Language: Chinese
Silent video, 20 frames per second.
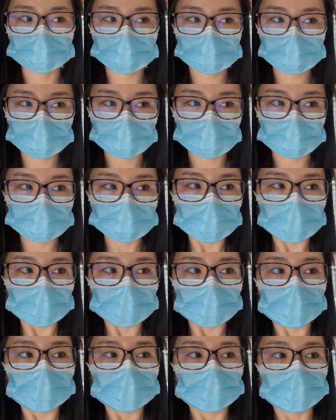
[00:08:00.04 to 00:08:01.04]
嗽，
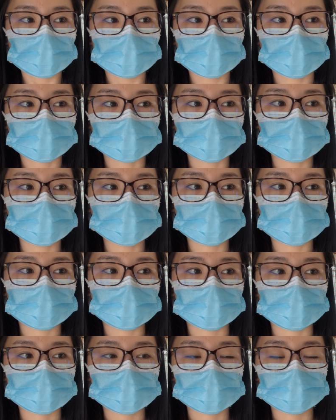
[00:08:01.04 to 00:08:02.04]
然
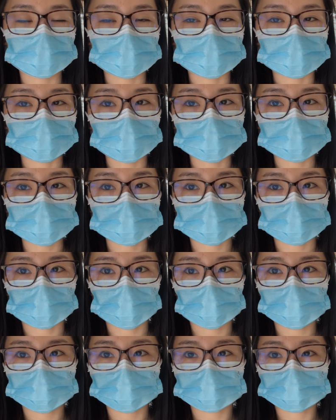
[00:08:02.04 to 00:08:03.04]
后流鼻
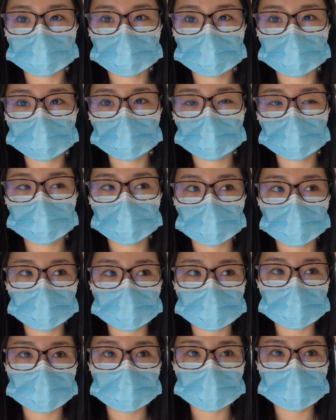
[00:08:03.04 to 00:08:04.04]
水。
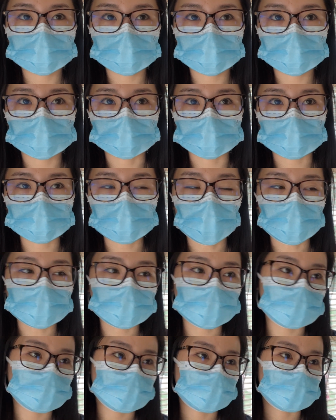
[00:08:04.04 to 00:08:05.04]
那因为我们家
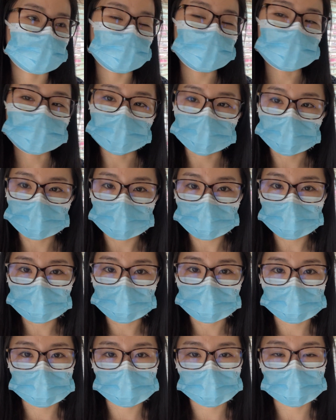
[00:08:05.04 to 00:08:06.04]
只有1间
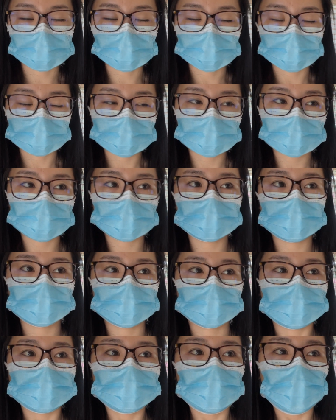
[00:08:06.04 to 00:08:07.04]
厕所，所
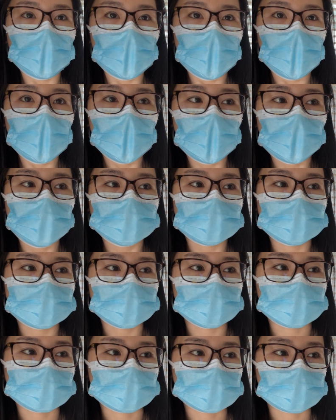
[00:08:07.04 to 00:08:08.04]
以，
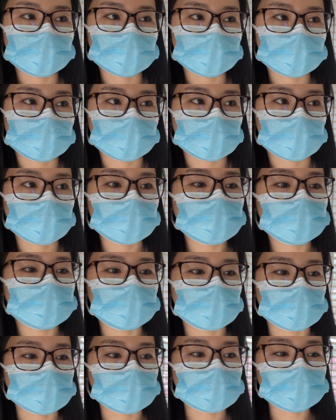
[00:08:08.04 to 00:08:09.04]
我是
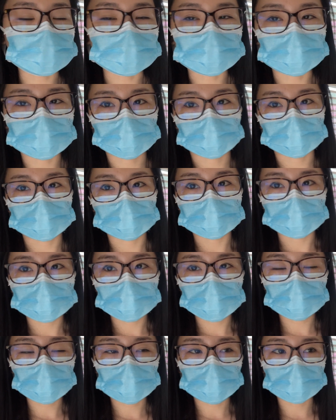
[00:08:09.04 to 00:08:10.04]
觉得说，如果
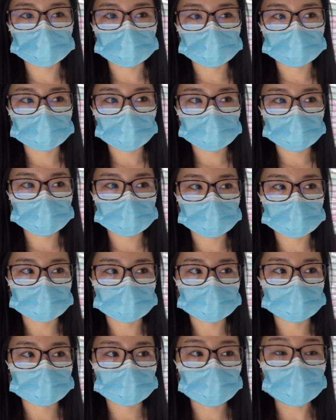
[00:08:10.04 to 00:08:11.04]
没
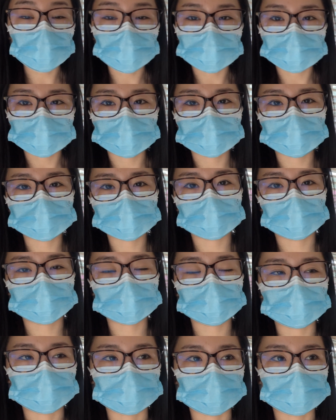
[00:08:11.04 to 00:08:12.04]
有分开卫
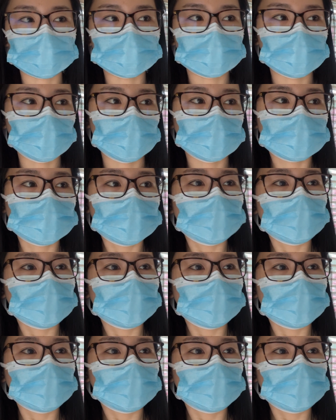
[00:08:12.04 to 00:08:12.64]
浴的话，